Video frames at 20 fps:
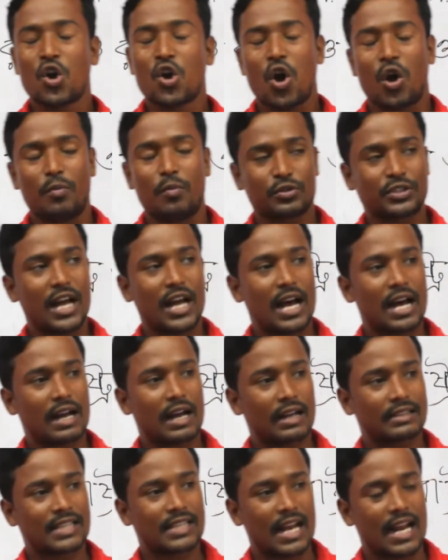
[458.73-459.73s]
ক্ষমতা
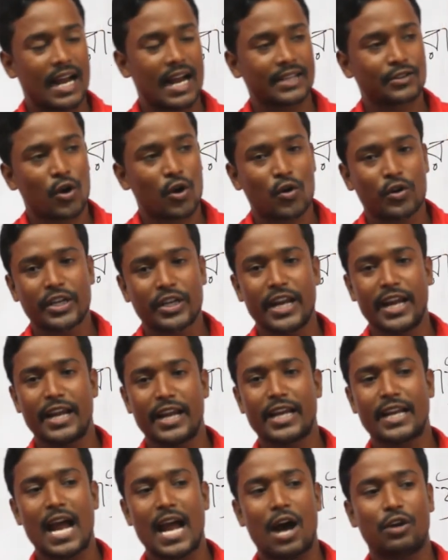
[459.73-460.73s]
চালায় তখন কি
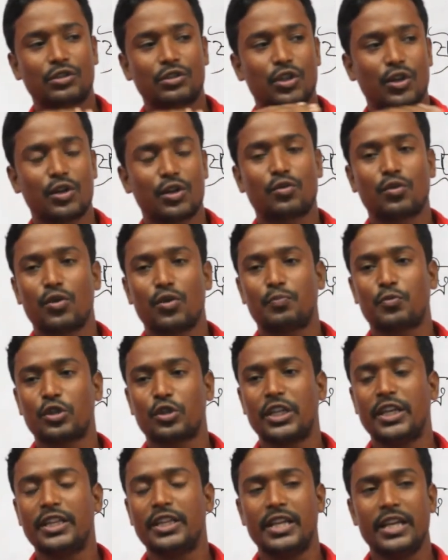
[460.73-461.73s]
এখানে আঞ্চলিক কোনো
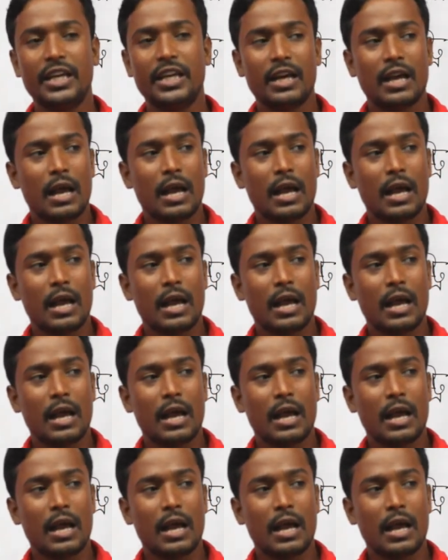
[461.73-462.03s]
প্রতিনিধি